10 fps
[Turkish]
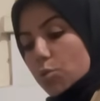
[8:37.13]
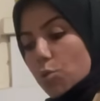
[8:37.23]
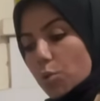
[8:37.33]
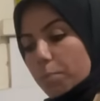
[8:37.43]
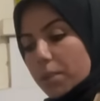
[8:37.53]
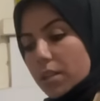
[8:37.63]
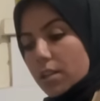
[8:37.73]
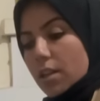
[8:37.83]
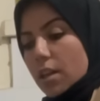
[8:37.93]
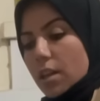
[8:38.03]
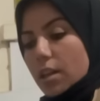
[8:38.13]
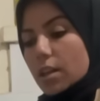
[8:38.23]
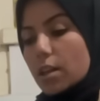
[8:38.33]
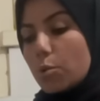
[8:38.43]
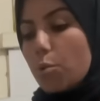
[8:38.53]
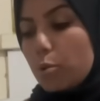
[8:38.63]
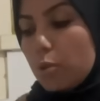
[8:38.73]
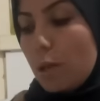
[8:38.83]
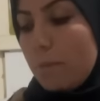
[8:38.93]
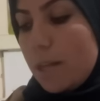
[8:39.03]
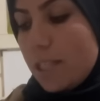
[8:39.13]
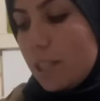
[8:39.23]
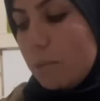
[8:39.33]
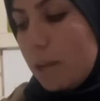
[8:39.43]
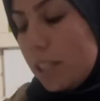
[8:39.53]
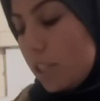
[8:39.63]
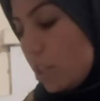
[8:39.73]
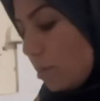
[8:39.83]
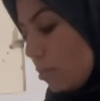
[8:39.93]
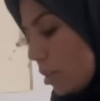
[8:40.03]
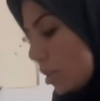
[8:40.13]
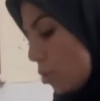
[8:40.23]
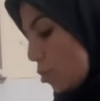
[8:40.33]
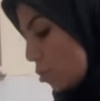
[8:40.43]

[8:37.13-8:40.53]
yok. Ben e, koltuktan bahsettim arkadaşlar. Bundan 2-3